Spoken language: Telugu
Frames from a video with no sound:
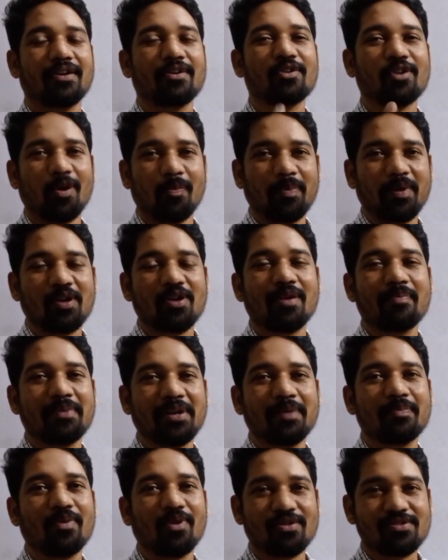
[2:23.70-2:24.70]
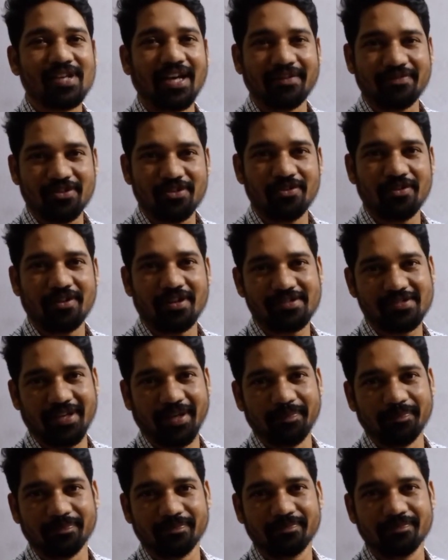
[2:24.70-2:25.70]
డ్రాప్ um, drop కామెంట్ బాక్స్ box after
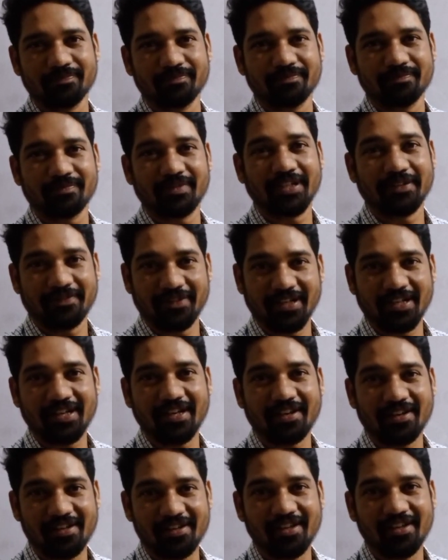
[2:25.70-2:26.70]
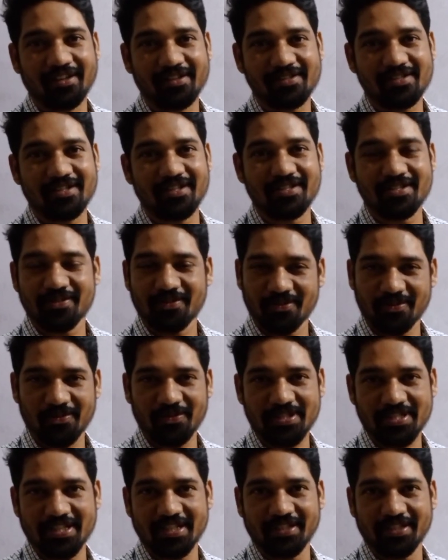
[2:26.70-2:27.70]
ఎగ్జామ్ డెఫినెట్గా రియలైజేషన్ నుంచి ఒక
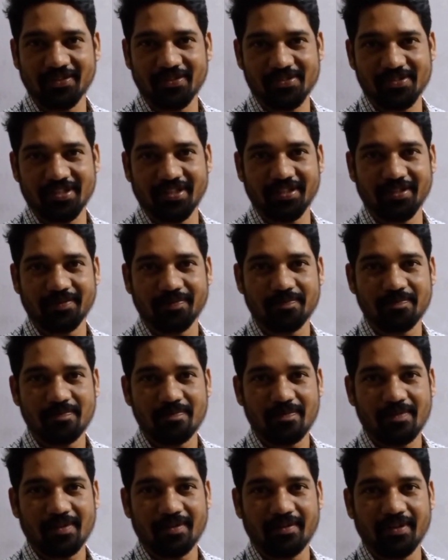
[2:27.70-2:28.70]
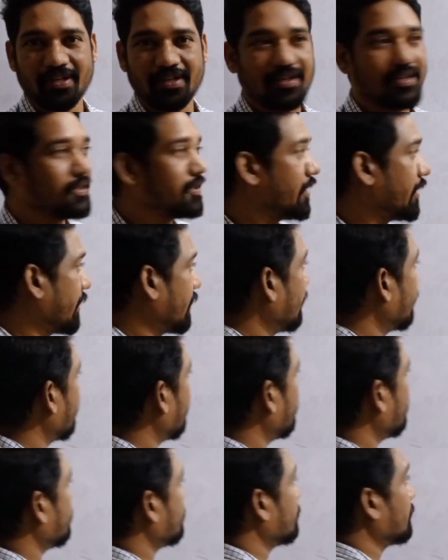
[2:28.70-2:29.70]
క్వశ్చన్ అయితే వస్తుంది రైట్ అండ్
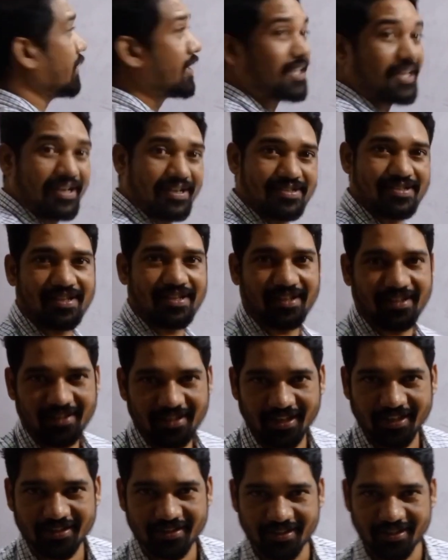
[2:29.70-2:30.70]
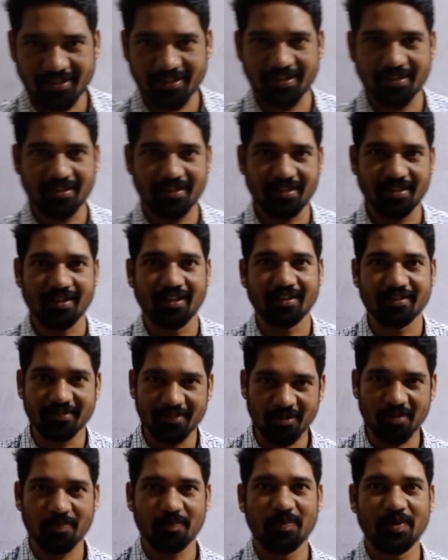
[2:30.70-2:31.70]
ఈ గాయస్ ఇంకా అంతకంటే
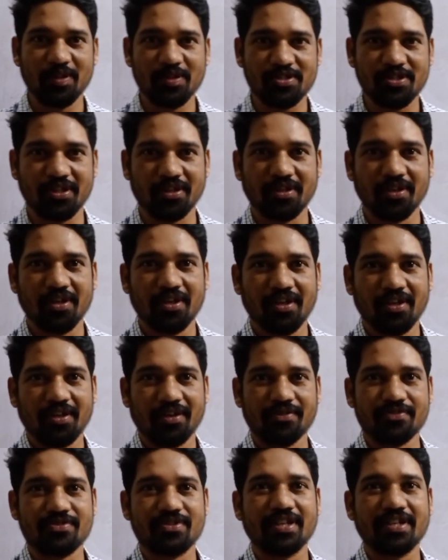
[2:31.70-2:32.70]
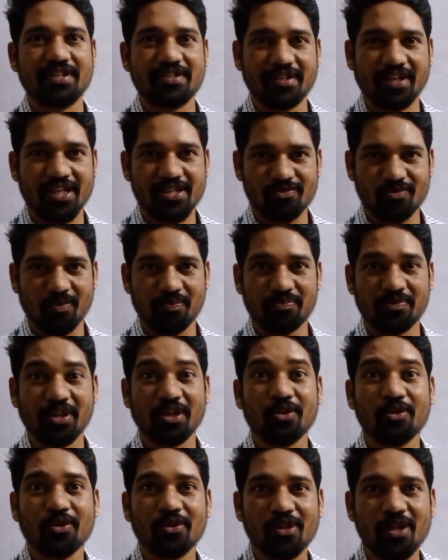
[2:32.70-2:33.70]
అంతకు మించి జెడ్ ట్రాన్స్ఫార్మ్
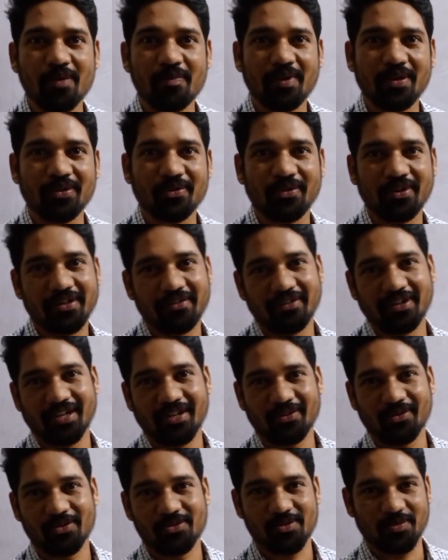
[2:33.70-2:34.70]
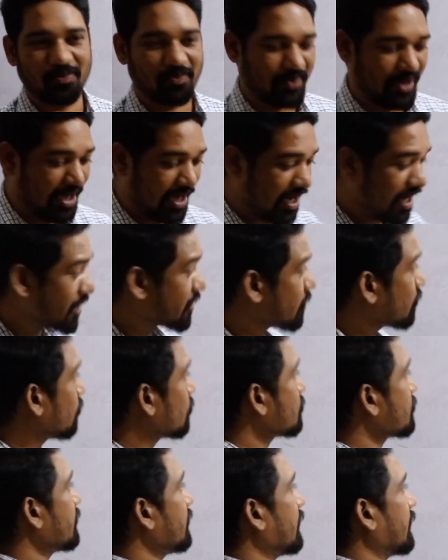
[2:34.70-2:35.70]
తెగ్గొడదాం అనుకునే వాళ్ళ కోసం ఆర్ఓసి